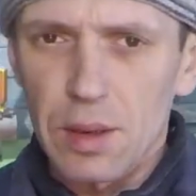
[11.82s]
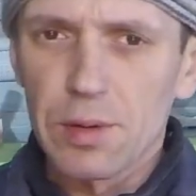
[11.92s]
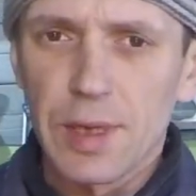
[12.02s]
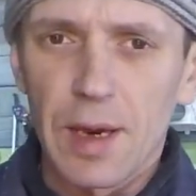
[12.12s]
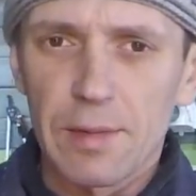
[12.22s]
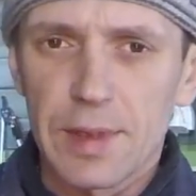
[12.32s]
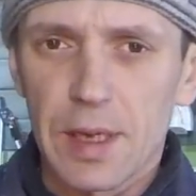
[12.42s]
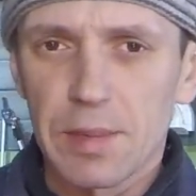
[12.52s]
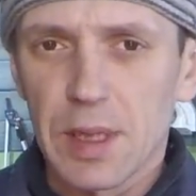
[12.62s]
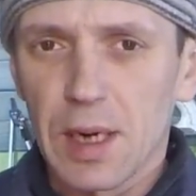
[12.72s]
Друзья,
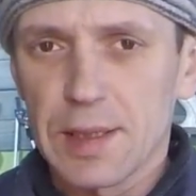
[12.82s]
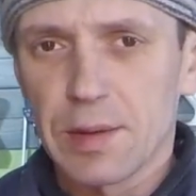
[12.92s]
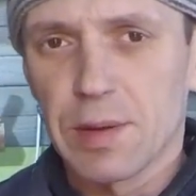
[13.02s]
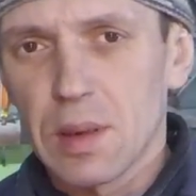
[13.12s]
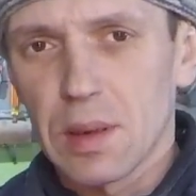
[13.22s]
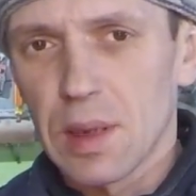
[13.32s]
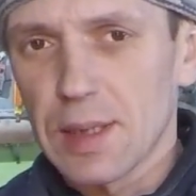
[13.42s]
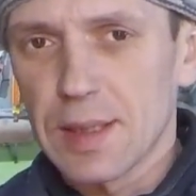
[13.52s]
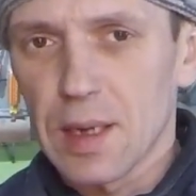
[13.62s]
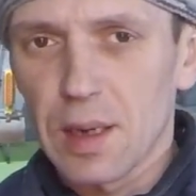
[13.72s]
всем здравствуйте!
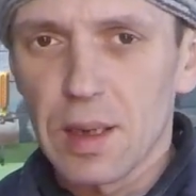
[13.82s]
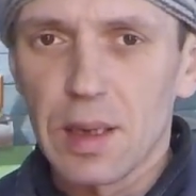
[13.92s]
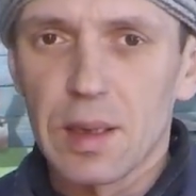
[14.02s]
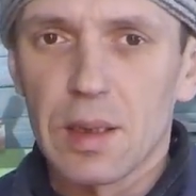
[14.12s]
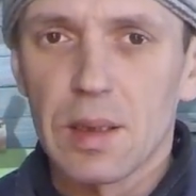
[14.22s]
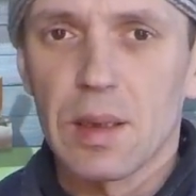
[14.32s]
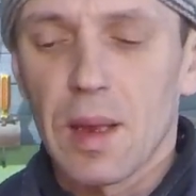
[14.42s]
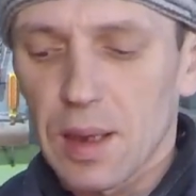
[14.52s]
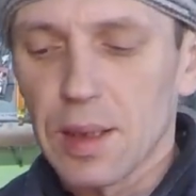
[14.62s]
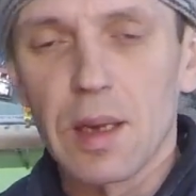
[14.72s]
Я Сергей,
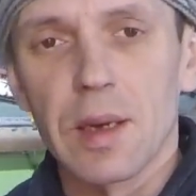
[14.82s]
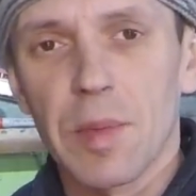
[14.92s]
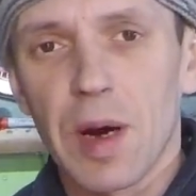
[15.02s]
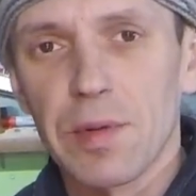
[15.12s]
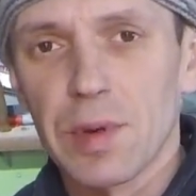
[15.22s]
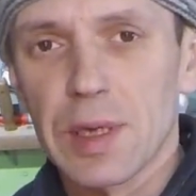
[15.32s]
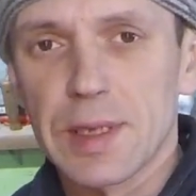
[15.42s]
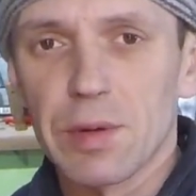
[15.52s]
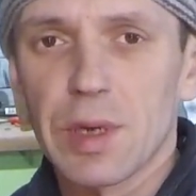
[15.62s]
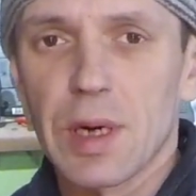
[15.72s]
канал Домовенок.
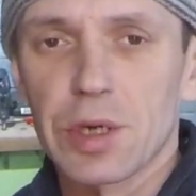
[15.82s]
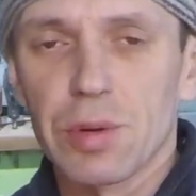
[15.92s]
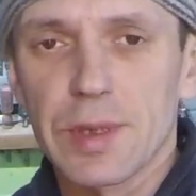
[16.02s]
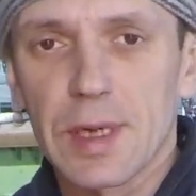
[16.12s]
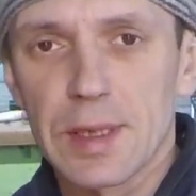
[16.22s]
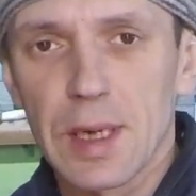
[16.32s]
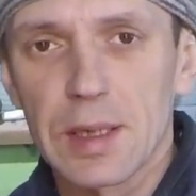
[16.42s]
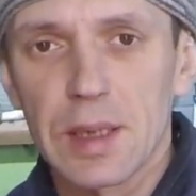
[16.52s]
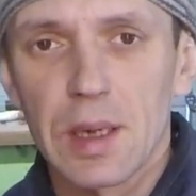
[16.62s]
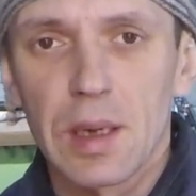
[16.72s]
Сегодня хочу рассказать